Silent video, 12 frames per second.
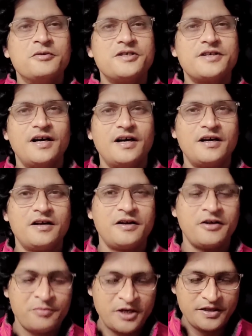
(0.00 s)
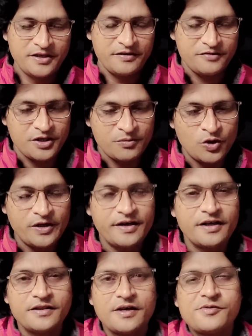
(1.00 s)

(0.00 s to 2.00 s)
नमस्कार हर हर महादेव जय भोलेनाथ